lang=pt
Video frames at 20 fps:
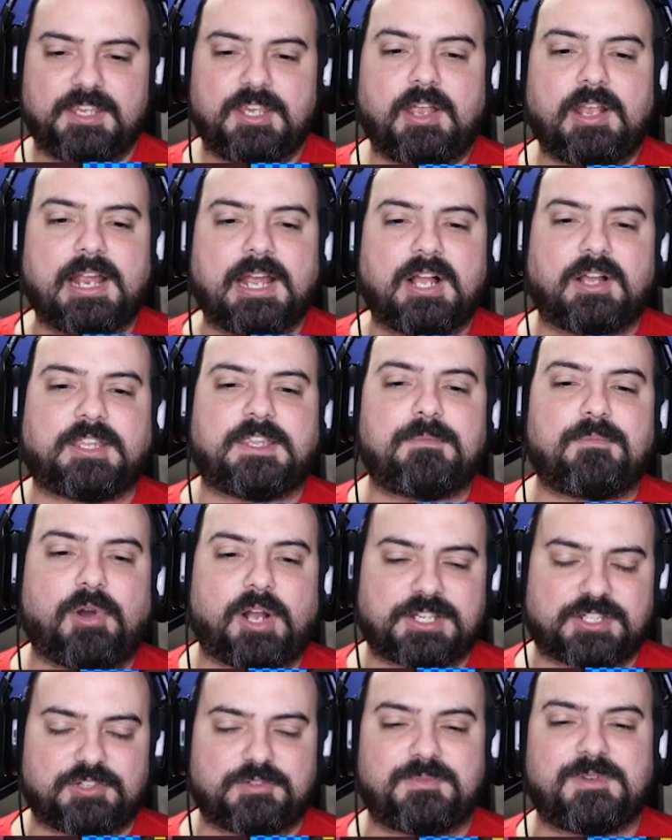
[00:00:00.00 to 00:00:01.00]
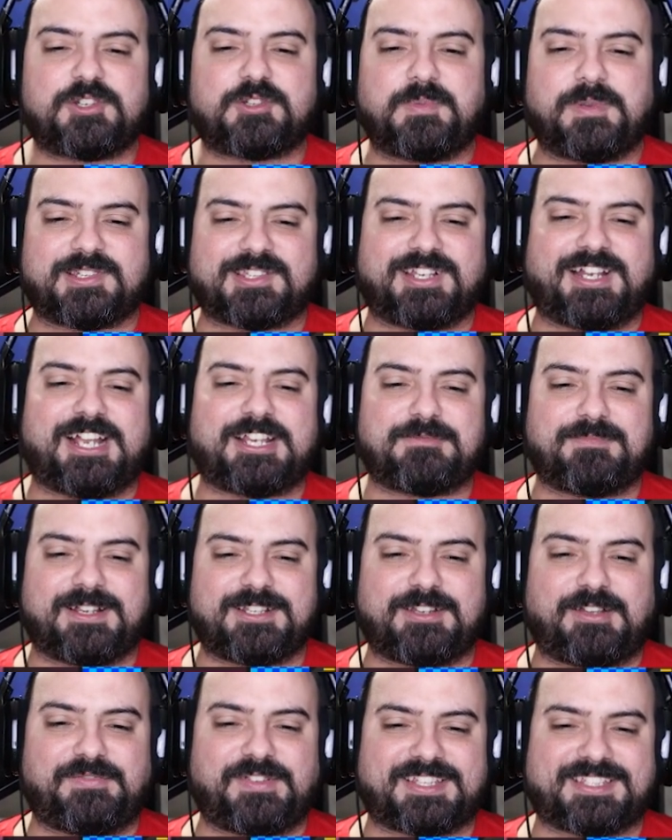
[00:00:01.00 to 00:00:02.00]
E é legal que mostra os mesmos personagens,
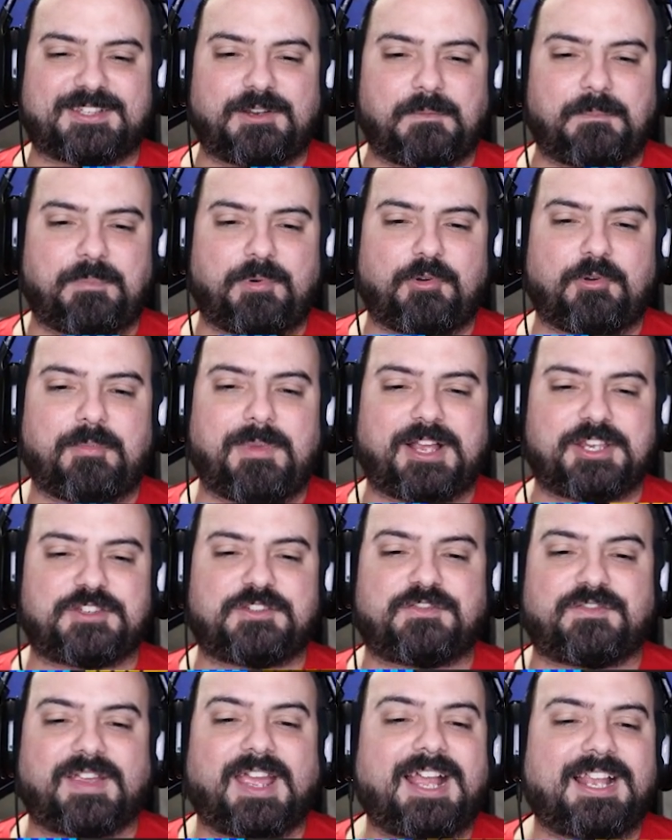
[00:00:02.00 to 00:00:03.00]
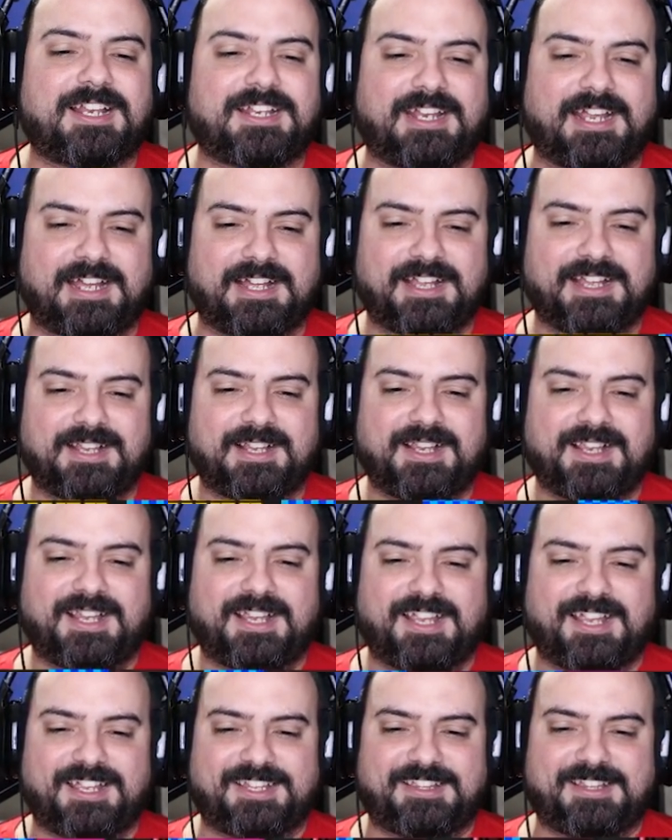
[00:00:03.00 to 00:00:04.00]
mas na versão um pouco mais velha, né?
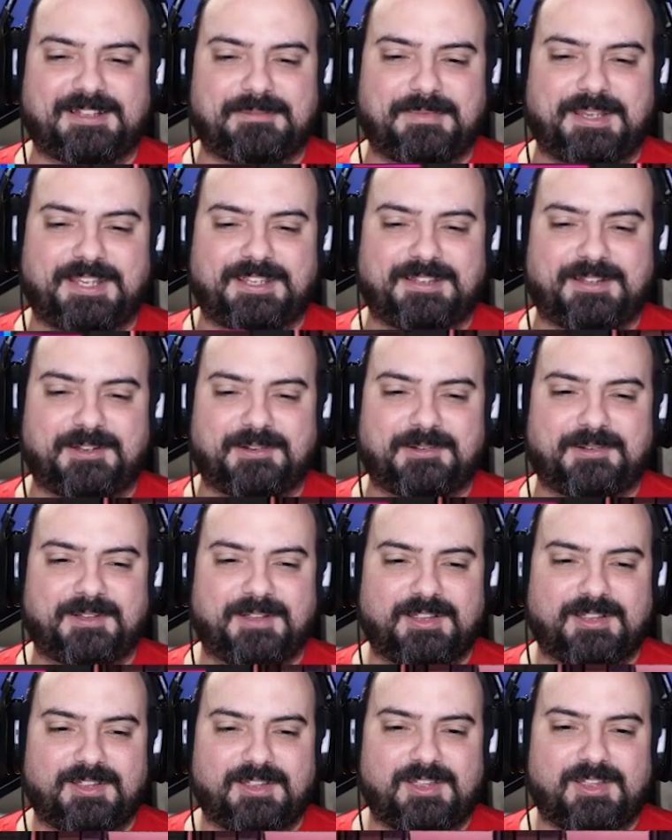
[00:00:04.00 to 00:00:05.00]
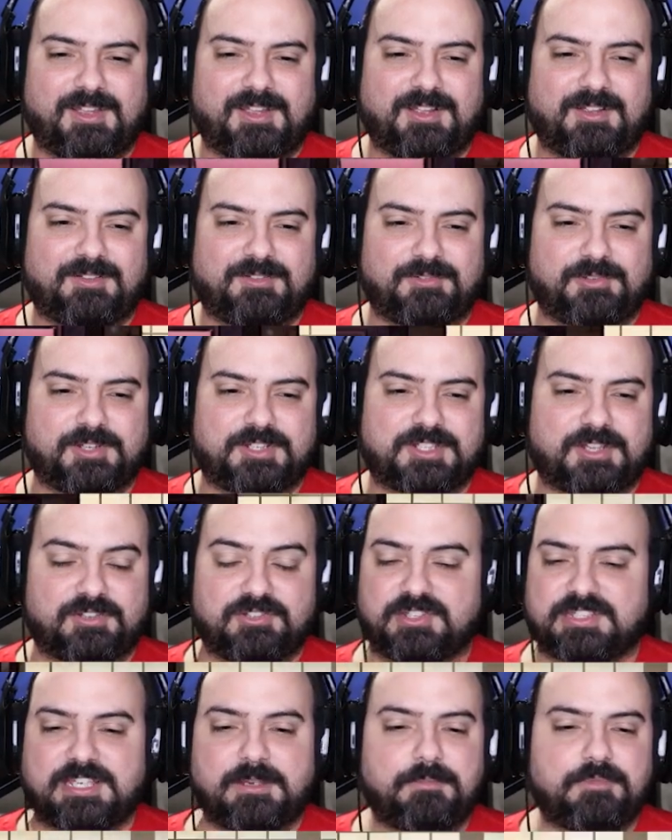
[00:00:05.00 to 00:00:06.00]
Também dá
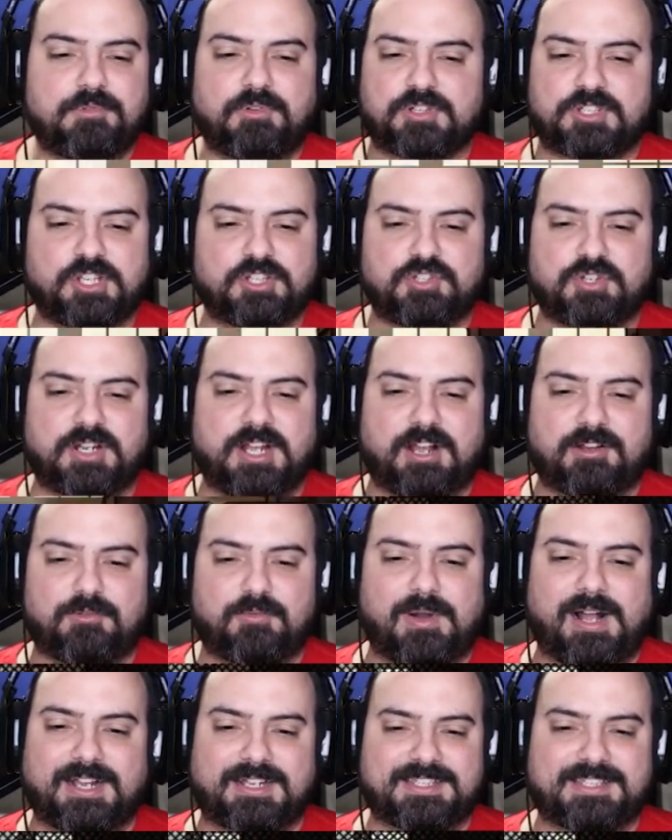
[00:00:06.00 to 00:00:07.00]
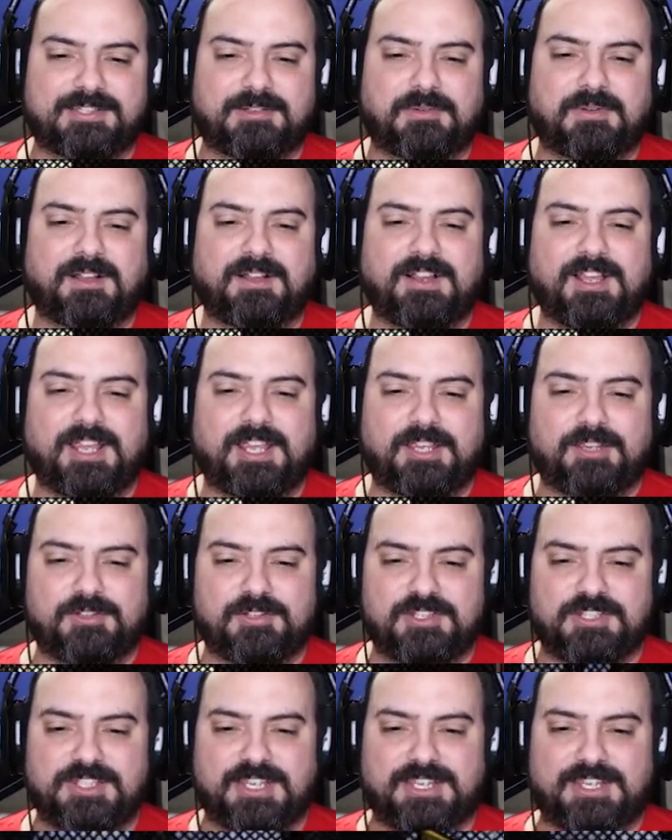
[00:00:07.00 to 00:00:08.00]
nostalgia. Eu sempre gostei de jogar com o Axel.
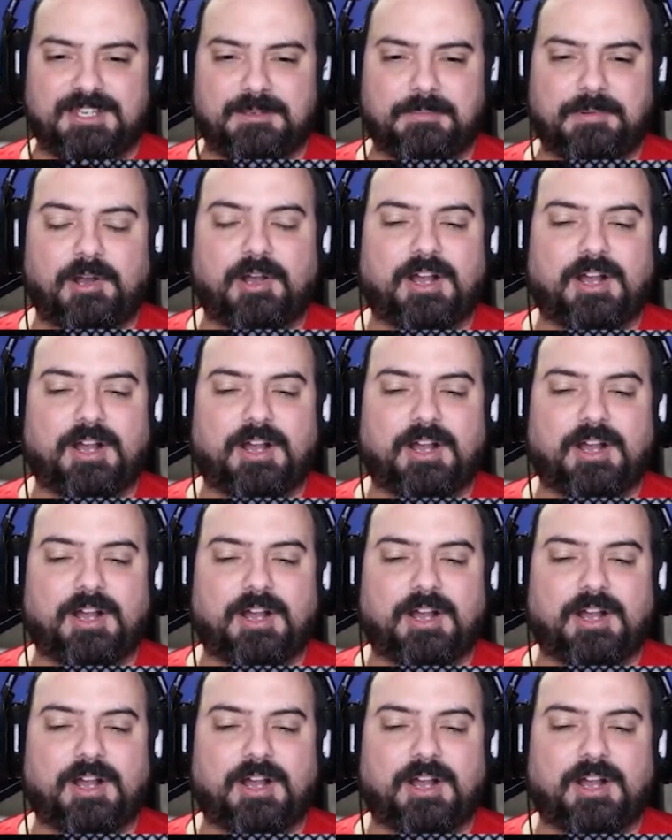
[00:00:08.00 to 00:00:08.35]
Eu dizia que ele...